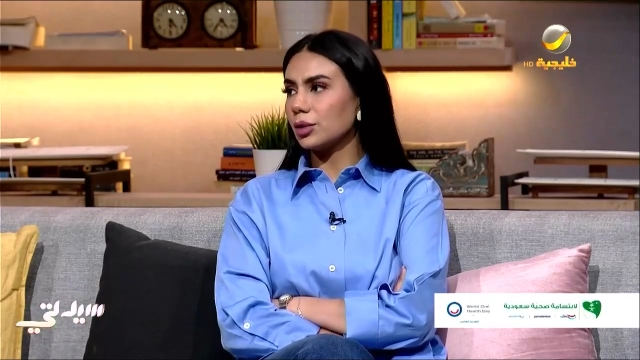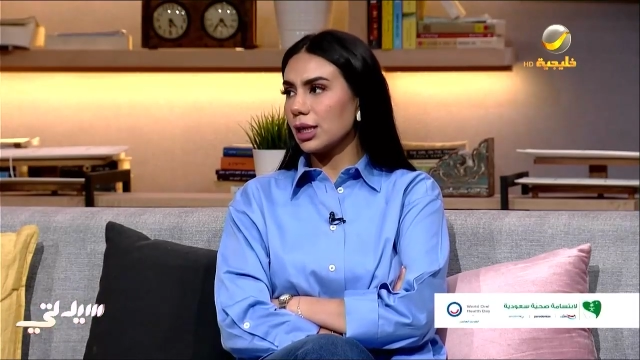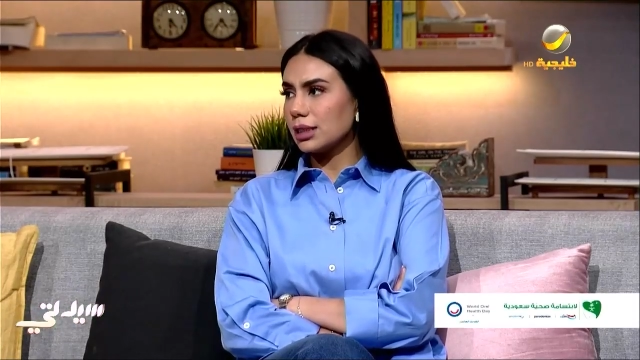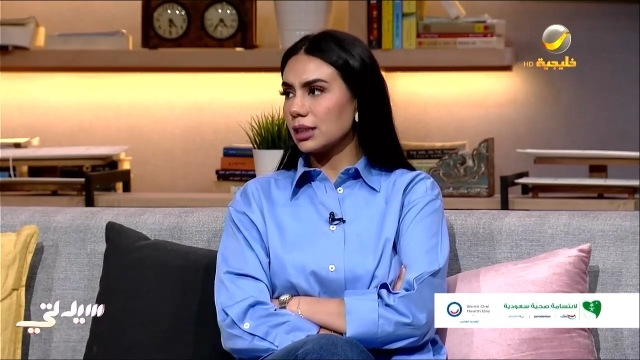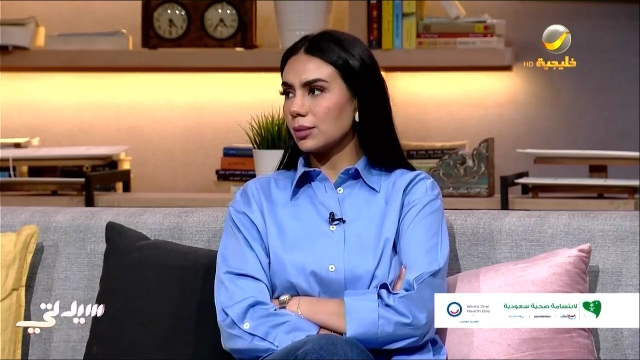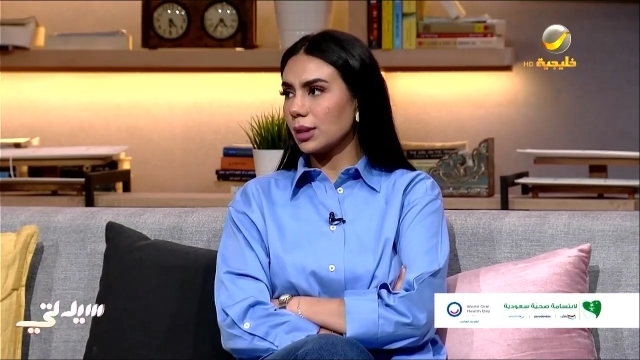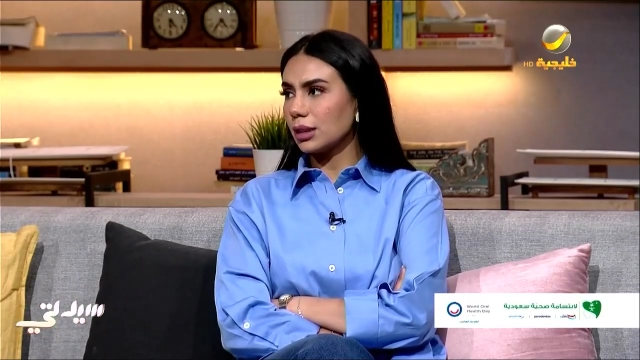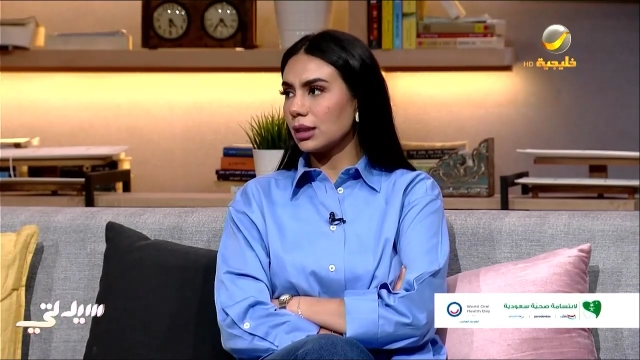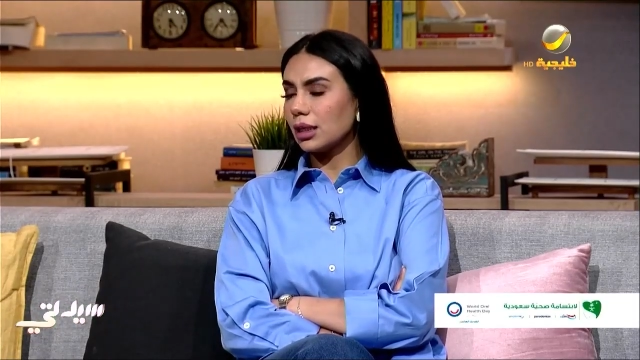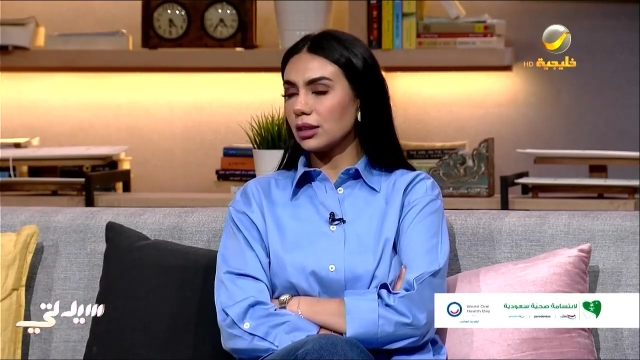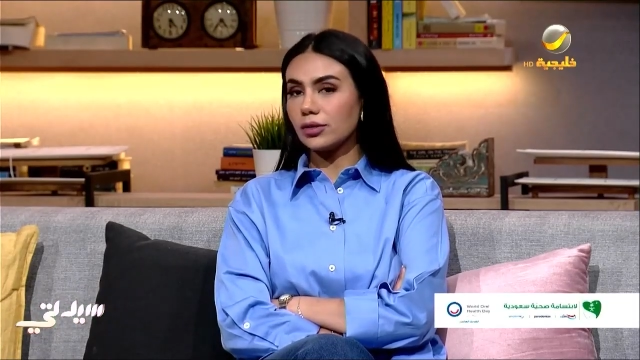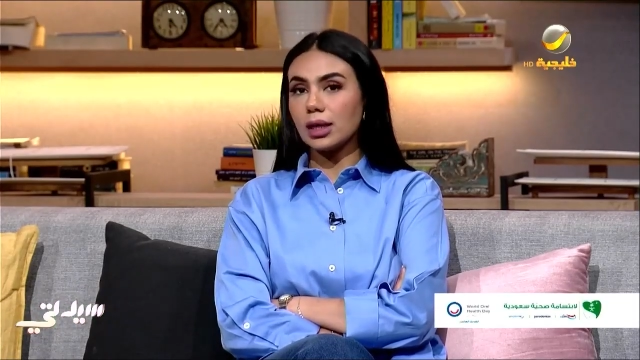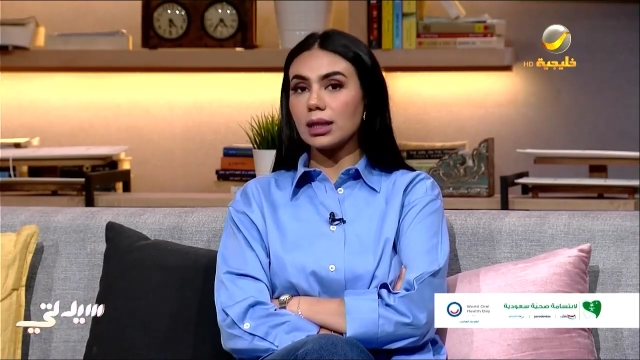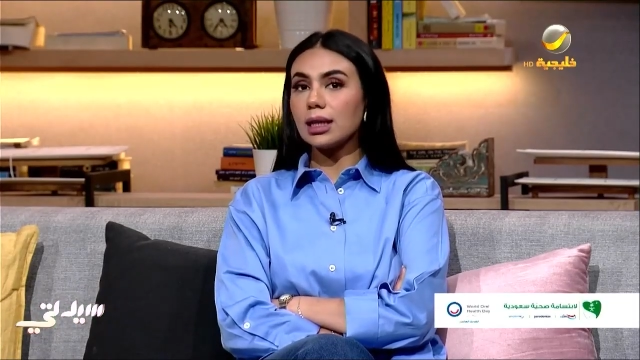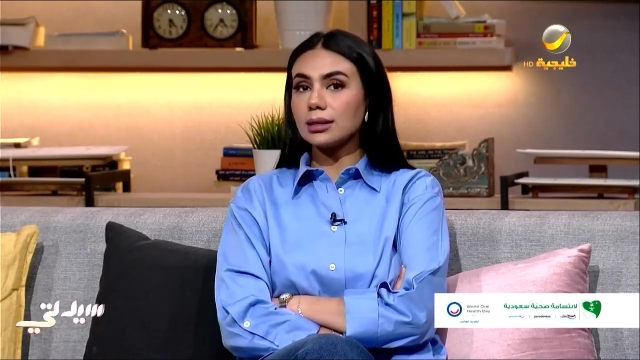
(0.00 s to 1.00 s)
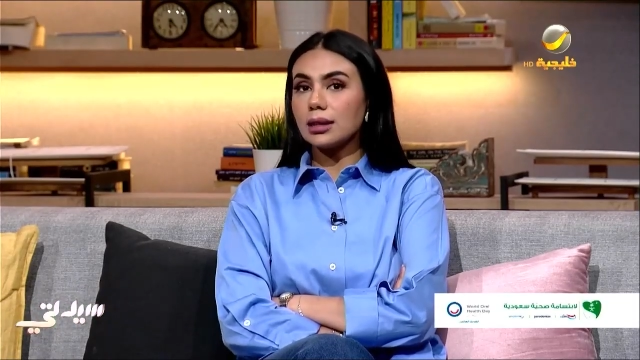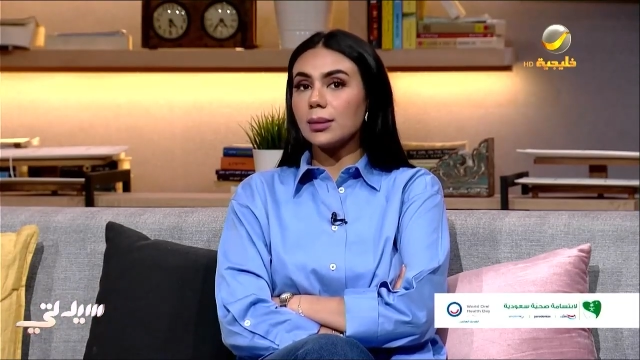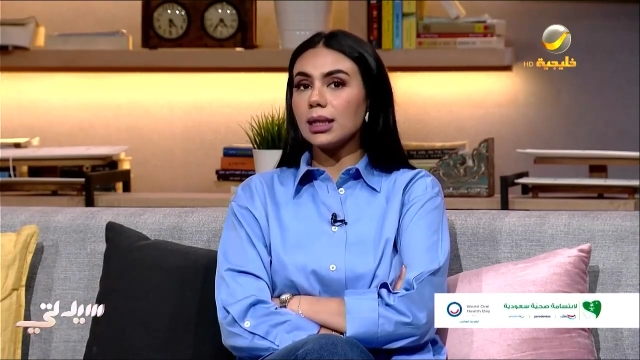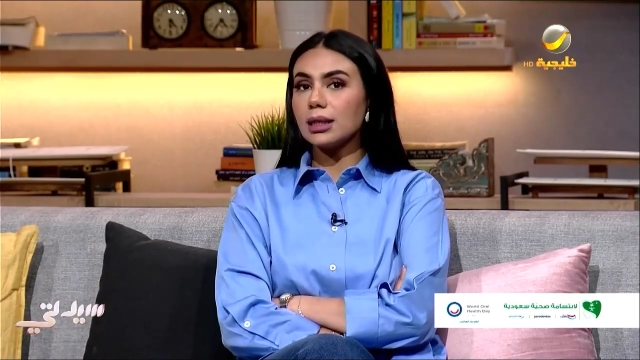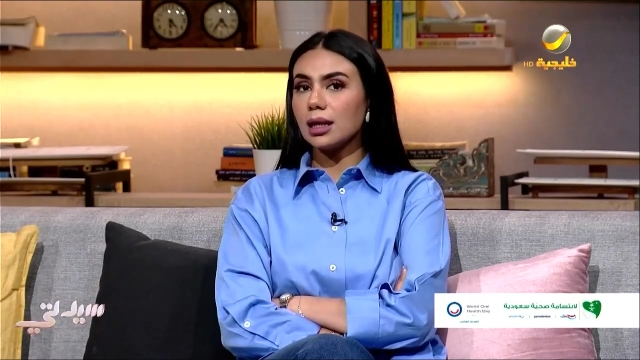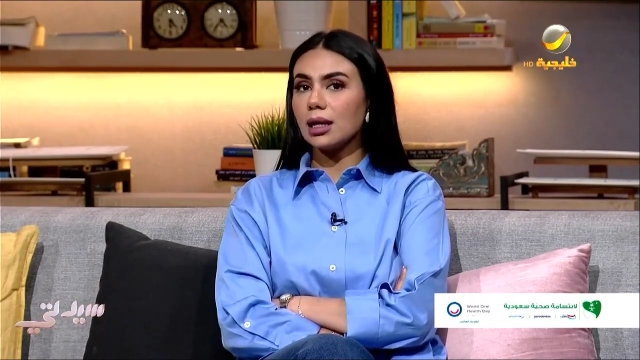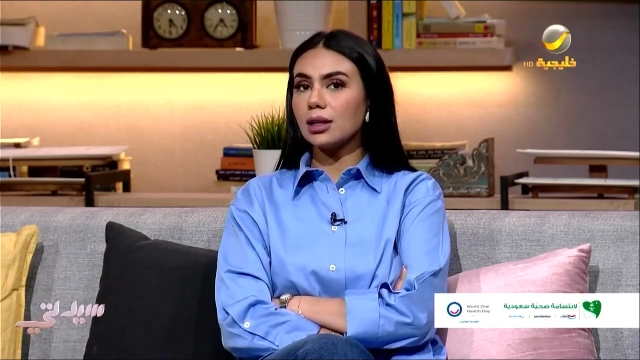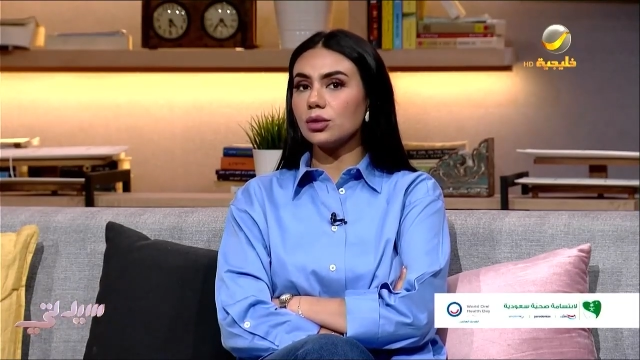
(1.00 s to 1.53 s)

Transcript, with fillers: مناسبه للاطفال اتمنى